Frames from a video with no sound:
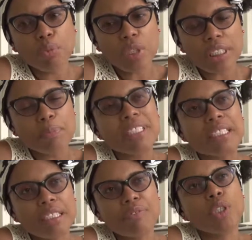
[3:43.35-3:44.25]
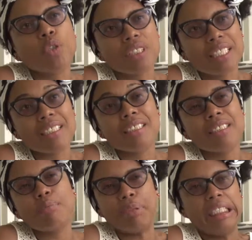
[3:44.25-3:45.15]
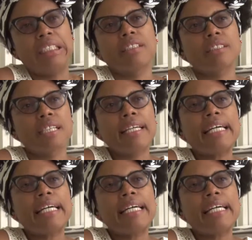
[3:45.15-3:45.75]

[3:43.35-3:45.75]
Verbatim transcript: muy específicos de las disciplinas.